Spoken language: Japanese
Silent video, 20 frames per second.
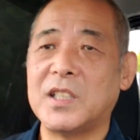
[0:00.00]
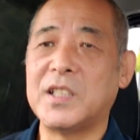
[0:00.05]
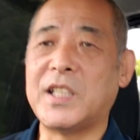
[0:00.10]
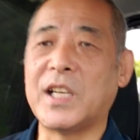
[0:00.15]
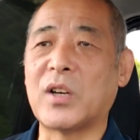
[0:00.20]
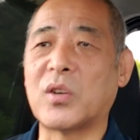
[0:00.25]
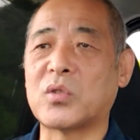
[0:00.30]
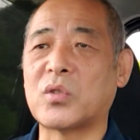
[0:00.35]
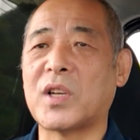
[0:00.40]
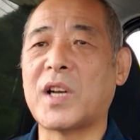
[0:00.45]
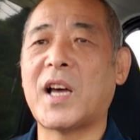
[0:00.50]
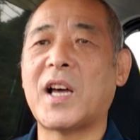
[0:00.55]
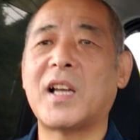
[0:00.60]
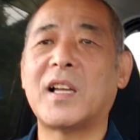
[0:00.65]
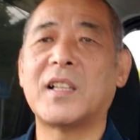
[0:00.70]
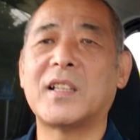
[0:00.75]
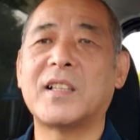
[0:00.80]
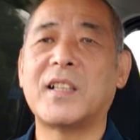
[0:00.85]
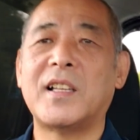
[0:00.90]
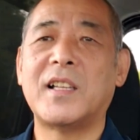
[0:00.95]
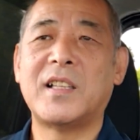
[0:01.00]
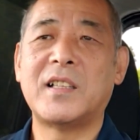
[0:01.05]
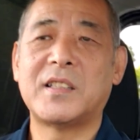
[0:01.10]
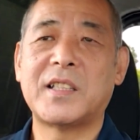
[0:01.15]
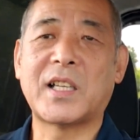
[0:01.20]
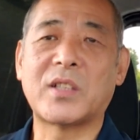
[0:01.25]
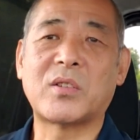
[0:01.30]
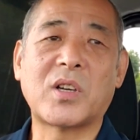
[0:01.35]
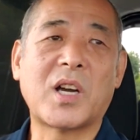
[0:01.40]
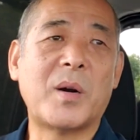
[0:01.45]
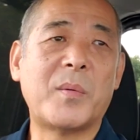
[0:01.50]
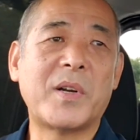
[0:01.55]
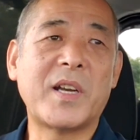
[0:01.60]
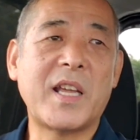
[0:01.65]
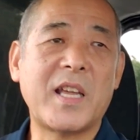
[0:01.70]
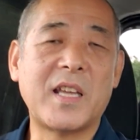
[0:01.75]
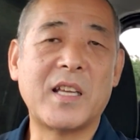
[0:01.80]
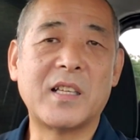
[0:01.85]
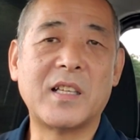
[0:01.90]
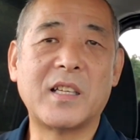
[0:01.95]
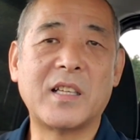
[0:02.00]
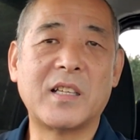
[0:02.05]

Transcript: デコトラだとかもね